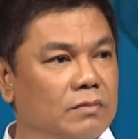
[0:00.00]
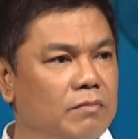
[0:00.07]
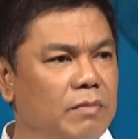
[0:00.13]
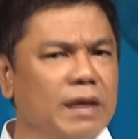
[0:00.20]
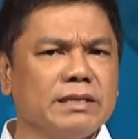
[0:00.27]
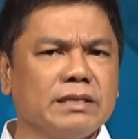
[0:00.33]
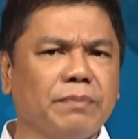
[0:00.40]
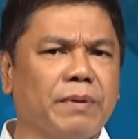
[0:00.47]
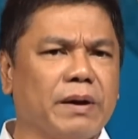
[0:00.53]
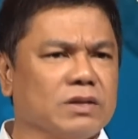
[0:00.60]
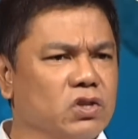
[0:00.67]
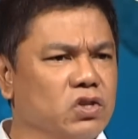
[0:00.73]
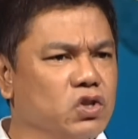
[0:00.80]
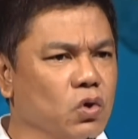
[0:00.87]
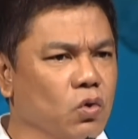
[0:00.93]
May isa
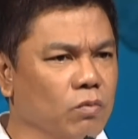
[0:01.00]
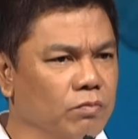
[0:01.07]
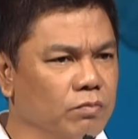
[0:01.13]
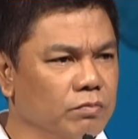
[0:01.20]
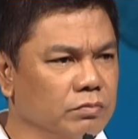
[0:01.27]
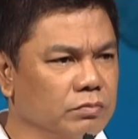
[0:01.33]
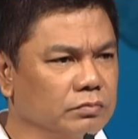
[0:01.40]
pa si Job